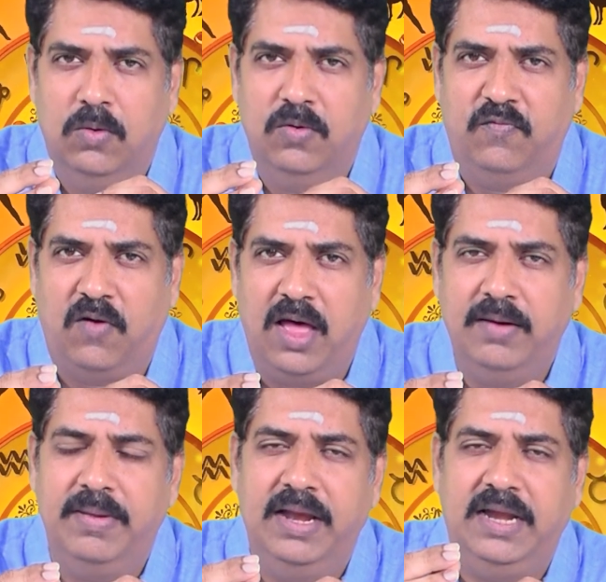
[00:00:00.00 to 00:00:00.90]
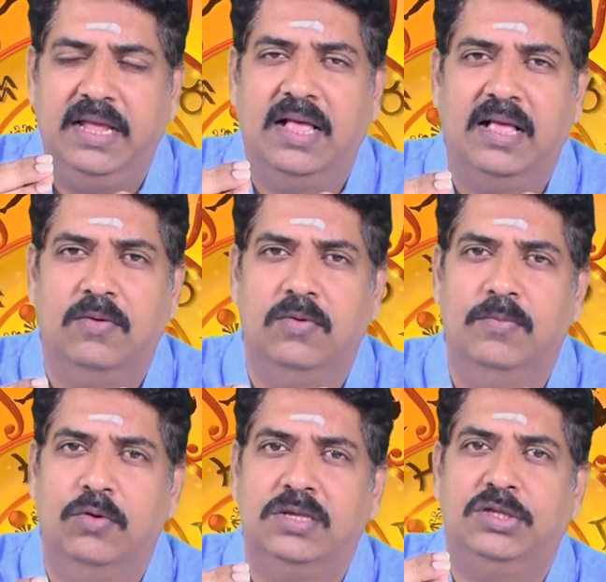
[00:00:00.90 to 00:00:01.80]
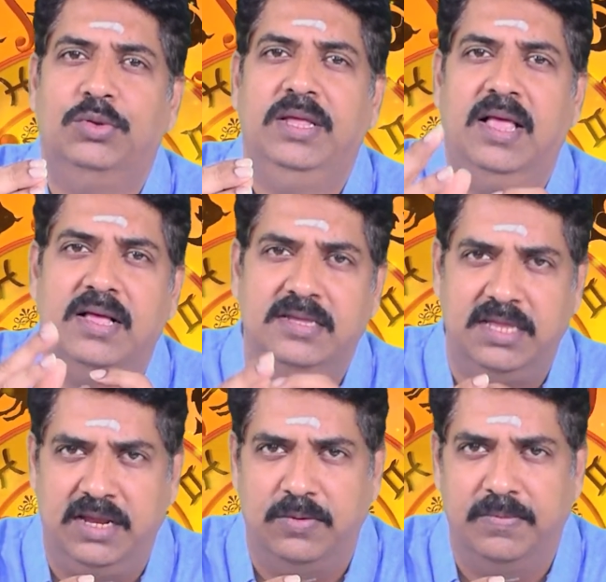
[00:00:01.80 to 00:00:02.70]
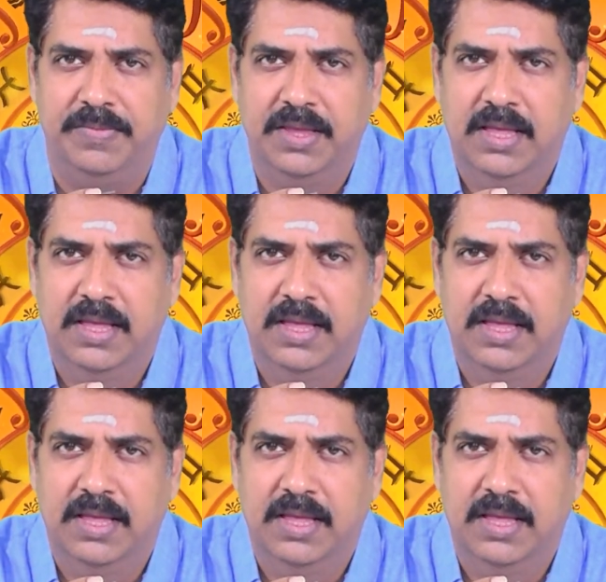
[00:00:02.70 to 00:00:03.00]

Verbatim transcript: ஒரு ஃபார்மாலிட்டிக்காக ஒரு முகஸ்துதிக்காக சிரிக்கும்